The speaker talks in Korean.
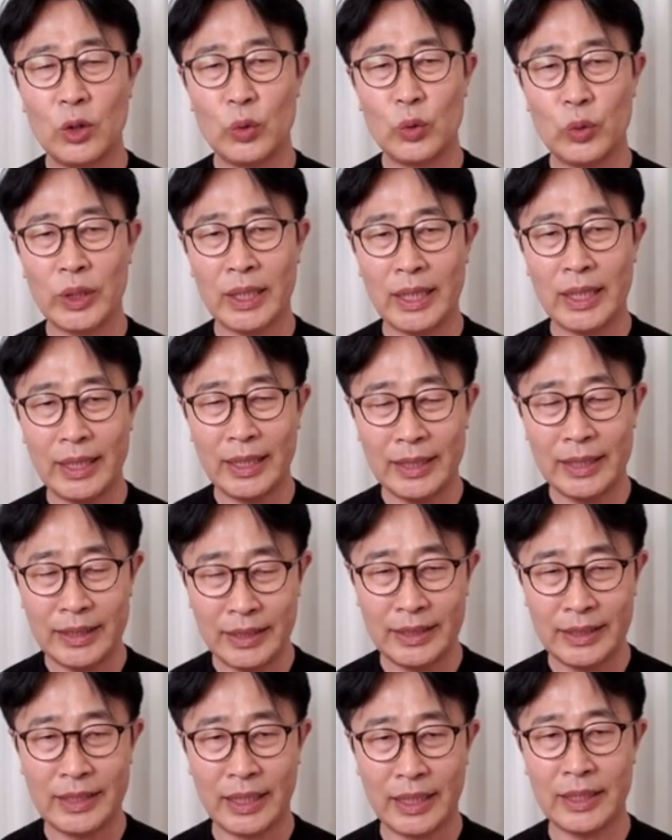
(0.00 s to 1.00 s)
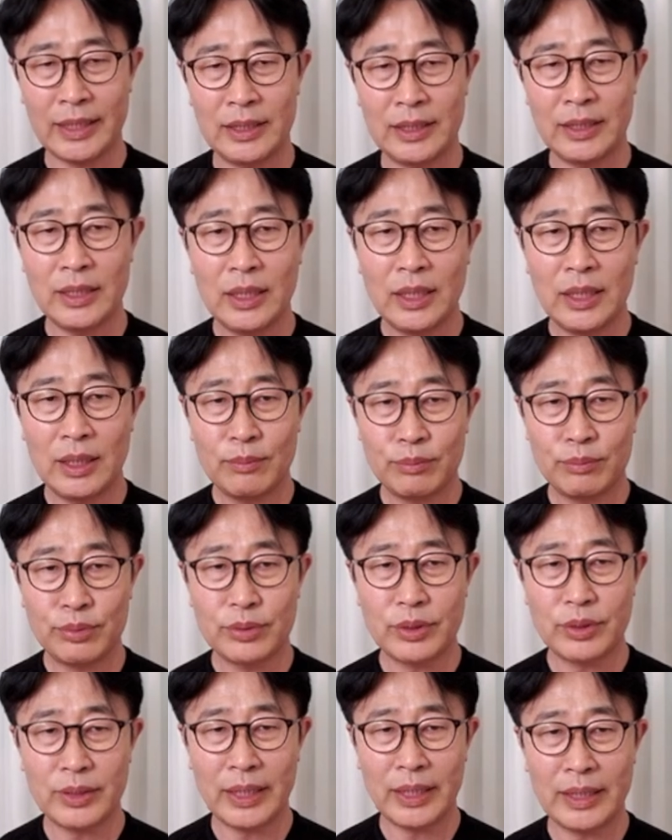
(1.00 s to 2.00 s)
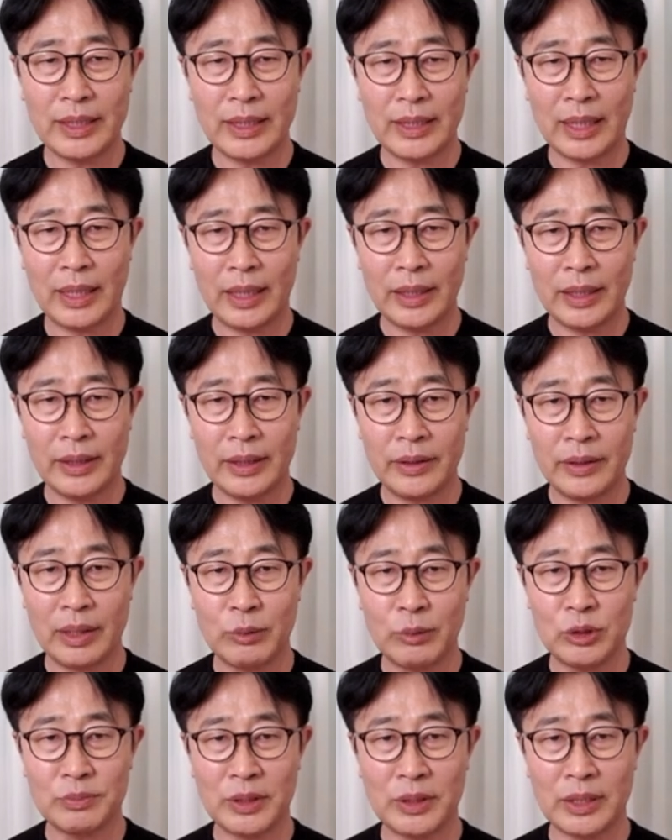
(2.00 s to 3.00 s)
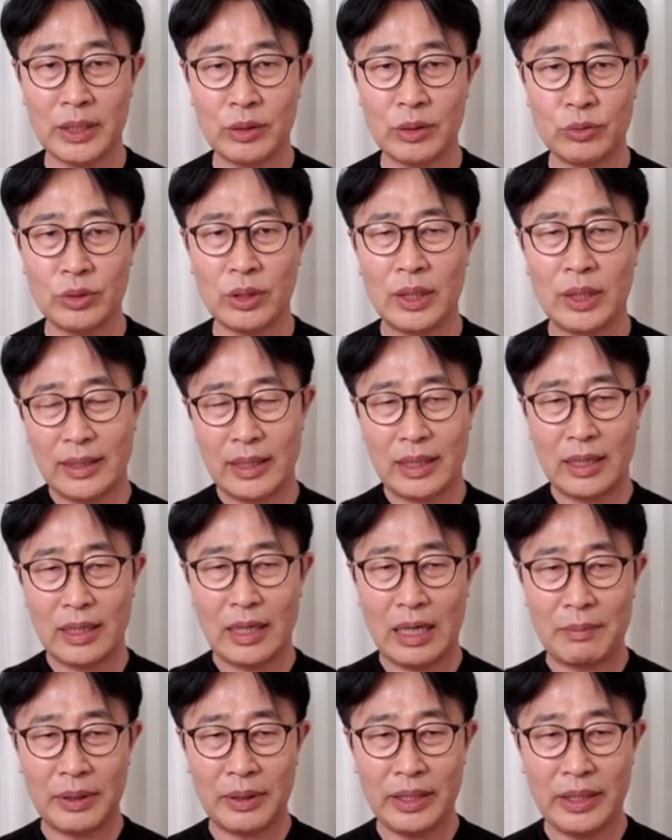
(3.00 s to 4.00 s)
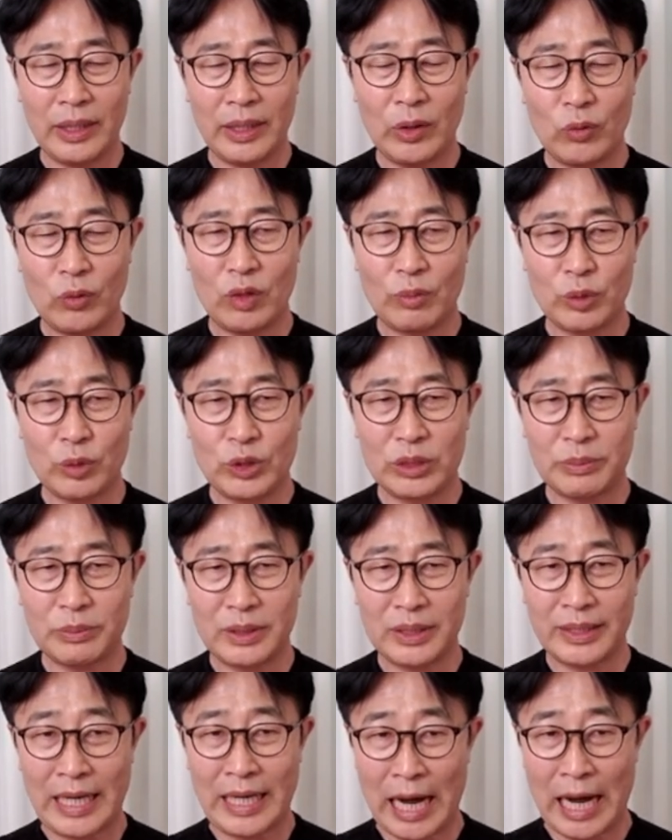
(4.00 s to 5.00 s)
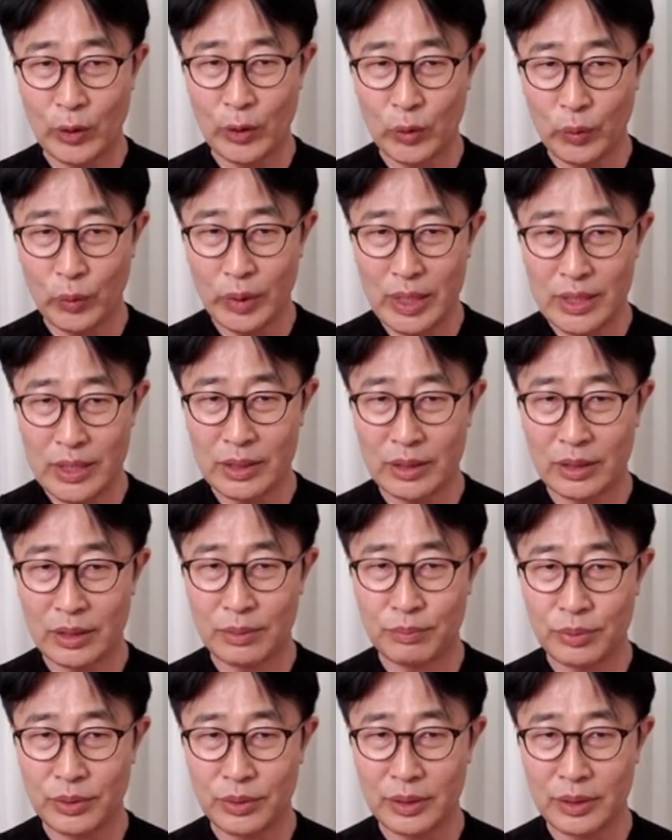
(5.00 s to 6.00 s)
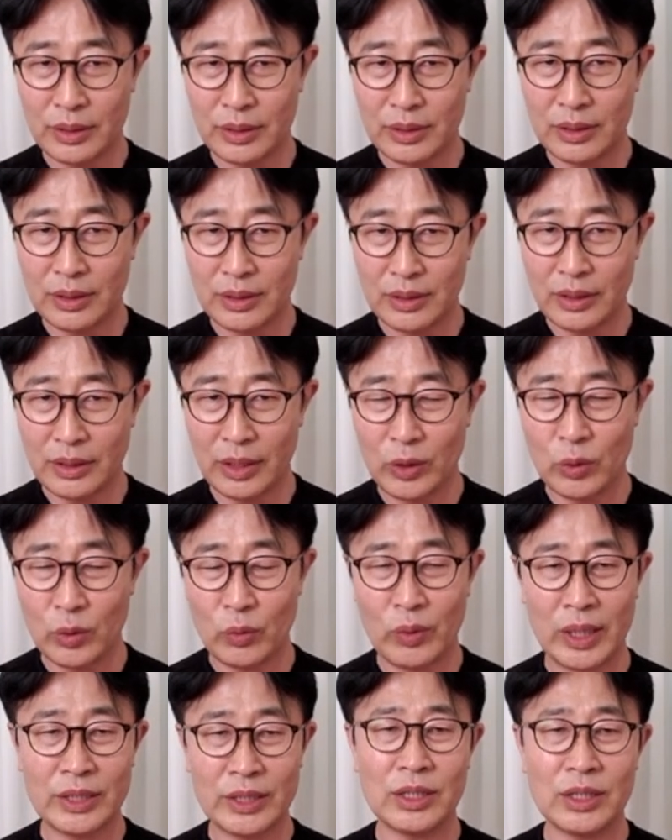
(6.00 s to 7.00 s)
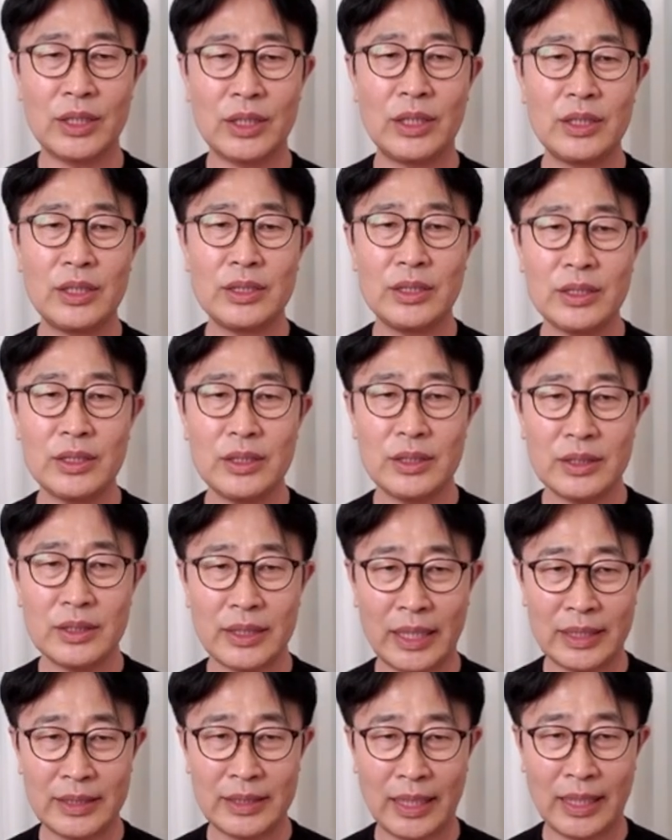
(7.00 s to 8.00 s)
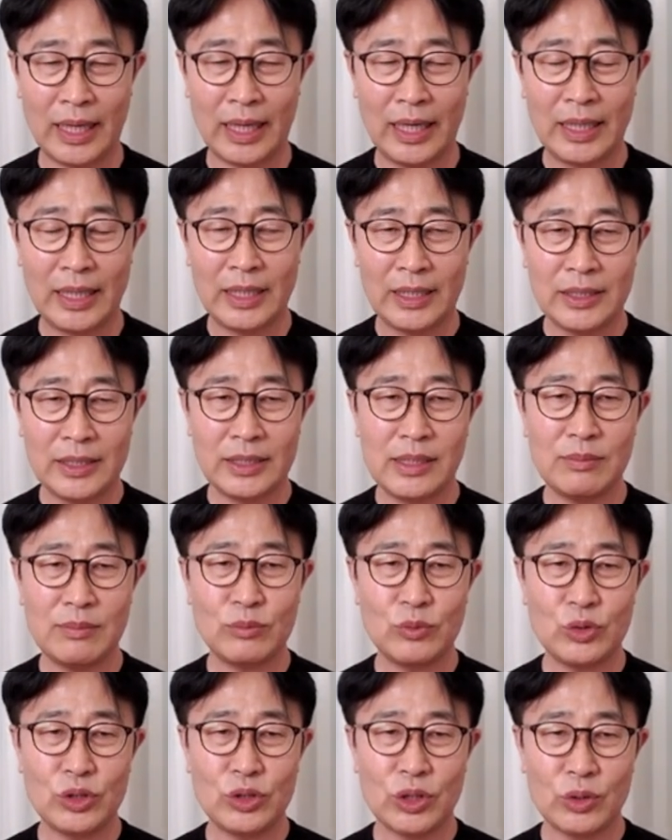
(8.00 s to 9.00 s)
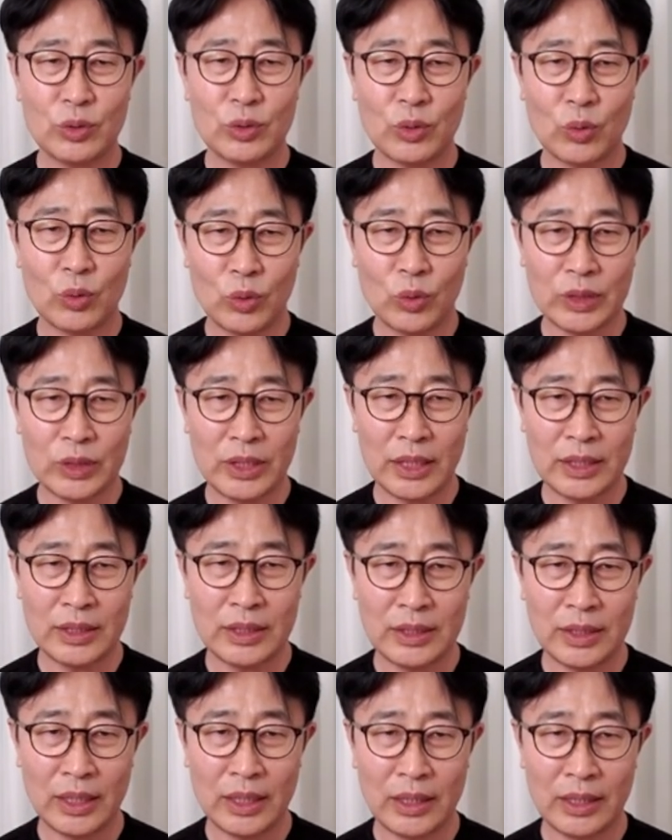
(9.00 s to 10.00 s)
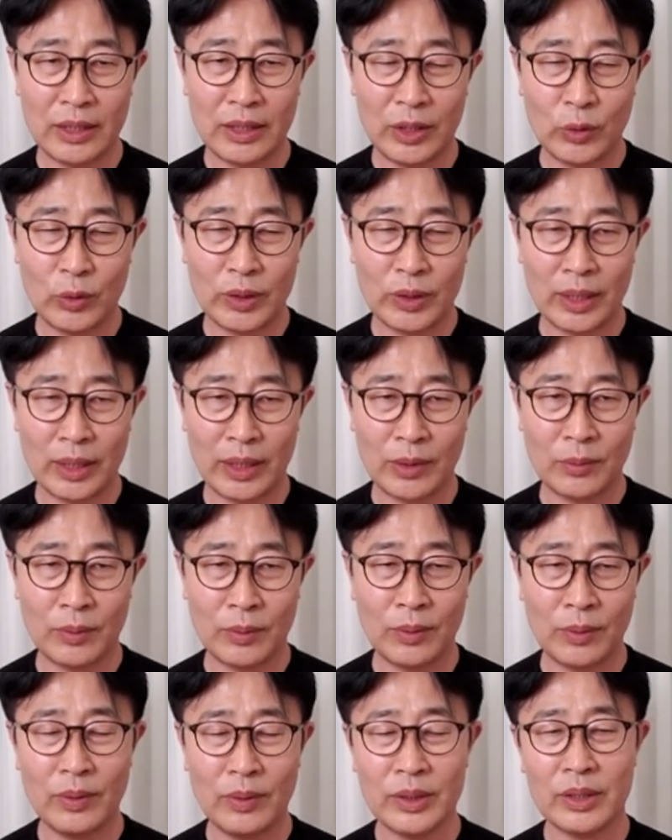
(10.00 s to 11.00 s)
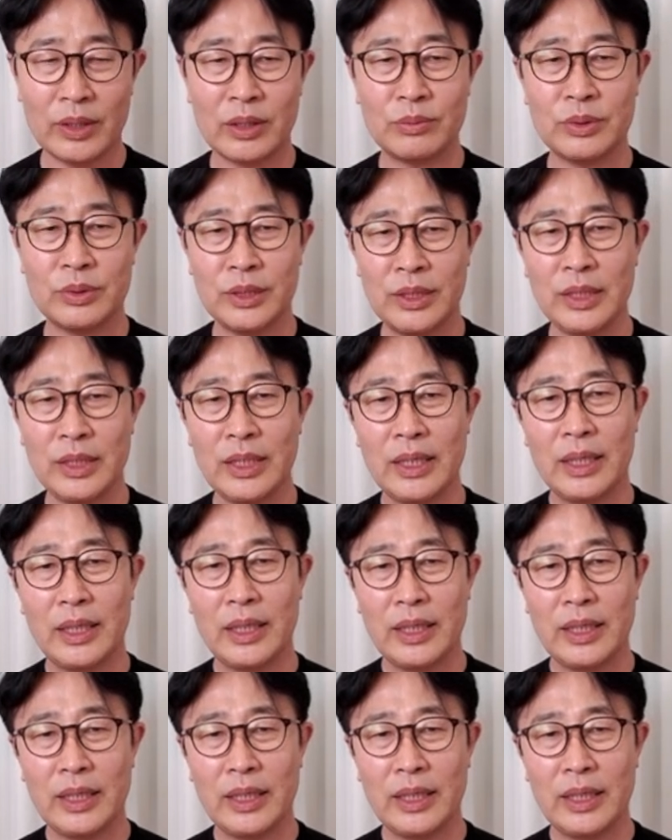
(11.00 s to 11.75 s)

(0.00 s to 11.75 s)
우리가 디자인을 풀어낸다 이렇게 보시면 될 것 같고요 아마 이 내용을 보시면 학교에서 풀었던 내용과 전혀 다르다 실무적으로 꼭 체크해야 되는 내용이다라고 여러분이